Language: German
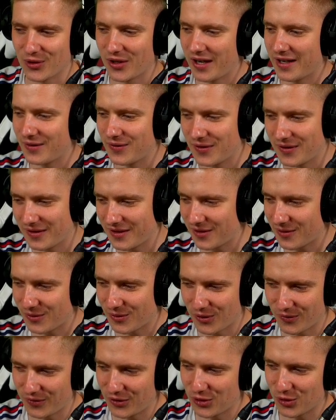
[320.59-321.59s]
da ist
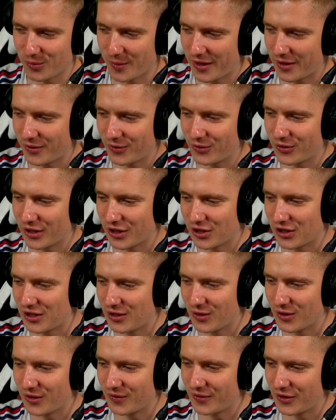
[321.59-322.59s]
irgendwie schon mal ein
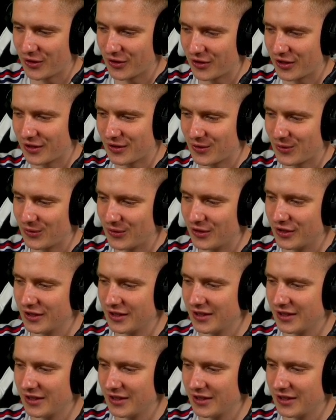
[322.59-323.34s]
Unterschied irgendwie noch dazu.